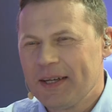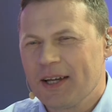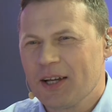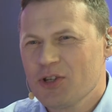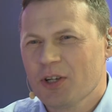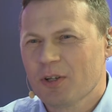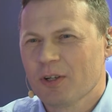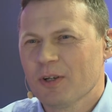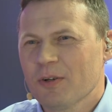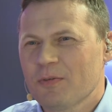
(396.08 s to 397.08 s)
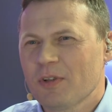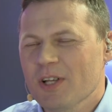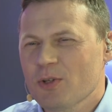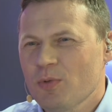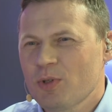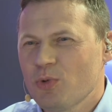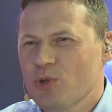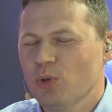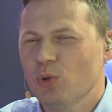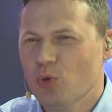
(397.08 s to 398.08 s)
как человек э,
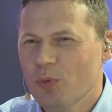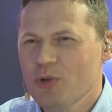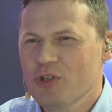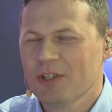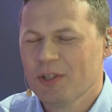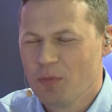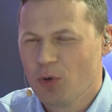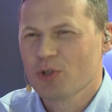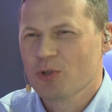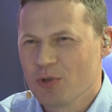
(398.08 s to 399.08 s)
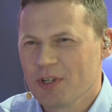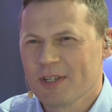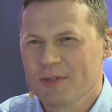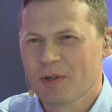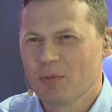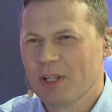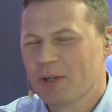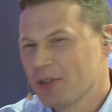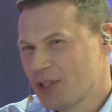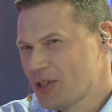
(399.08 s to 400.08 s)
философствующий, думающий, ты можешь уже сформулировать и